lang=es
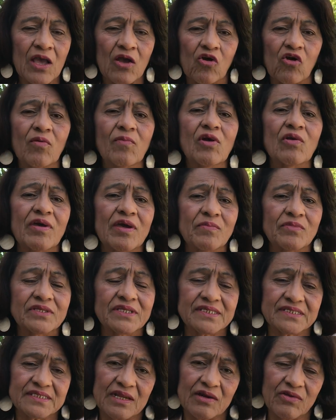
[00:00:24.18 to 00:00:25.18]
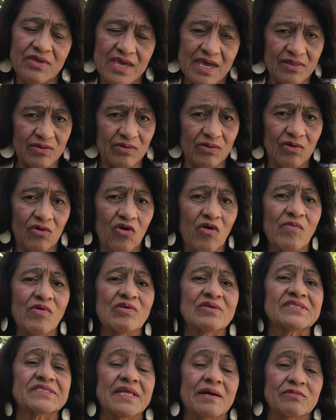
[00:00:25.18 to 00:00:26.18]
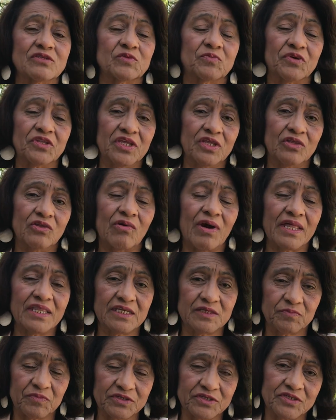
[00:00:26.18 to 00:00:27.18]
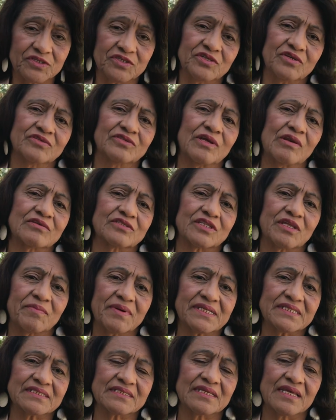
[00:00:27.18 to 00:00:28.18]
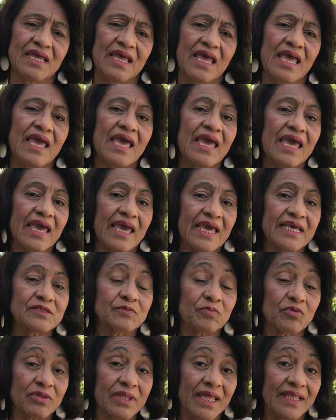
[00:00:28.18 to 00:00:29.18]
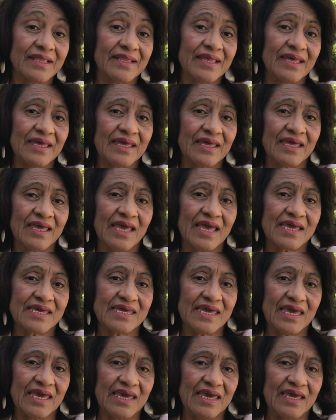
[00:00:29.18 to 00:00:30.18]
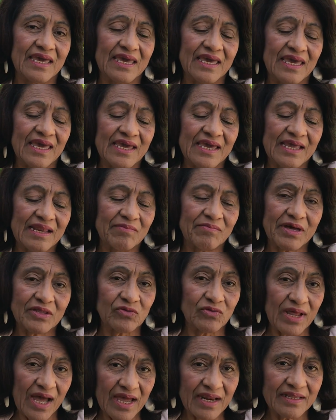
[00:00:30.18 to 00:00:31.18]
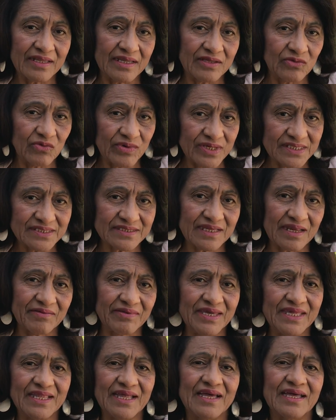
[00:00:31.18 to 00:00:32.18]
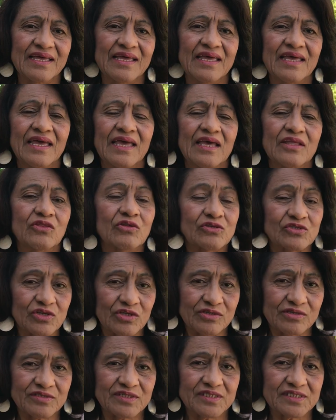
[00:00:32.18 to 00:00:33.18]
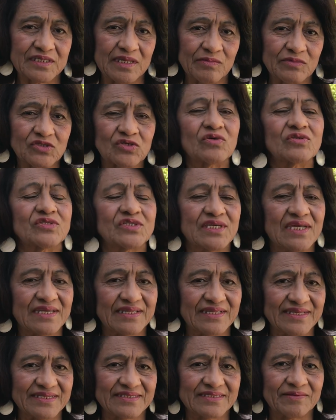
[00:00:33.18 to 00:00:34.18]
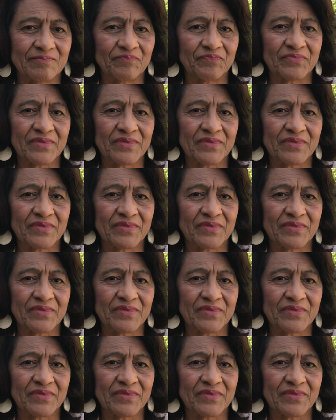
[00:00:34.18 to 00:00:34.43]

¿Cómo lo hemos desarrollado? ¿Cómo lo estamos poniendo a disposición de los demás? es prudente que en el madurar de nuestra vida nosotros estemos conscientes